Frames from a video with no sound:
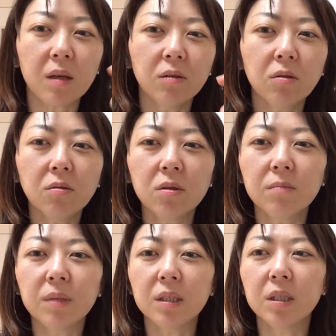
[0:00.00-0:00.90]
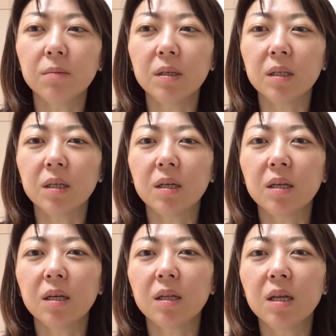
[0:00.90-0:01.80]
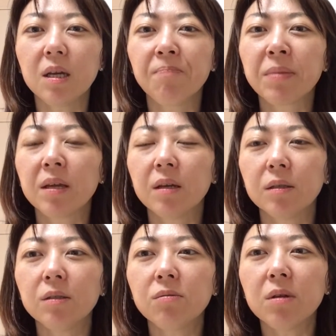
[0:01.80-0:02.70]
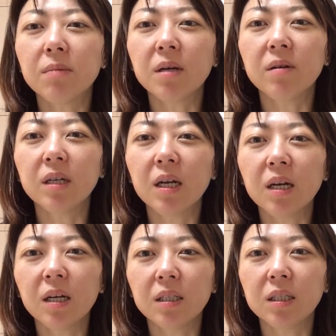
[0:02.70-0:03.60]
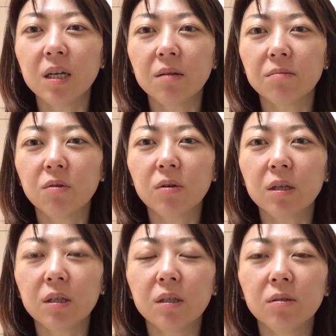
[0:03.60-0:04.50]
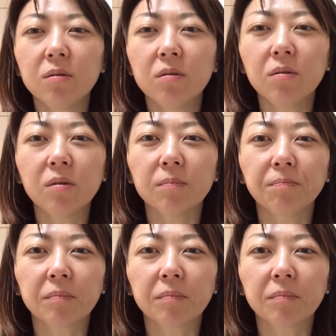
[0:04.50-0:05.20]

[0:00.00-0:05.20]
その順番シビアに考えて必要な場合は入れ替えしてとかってすると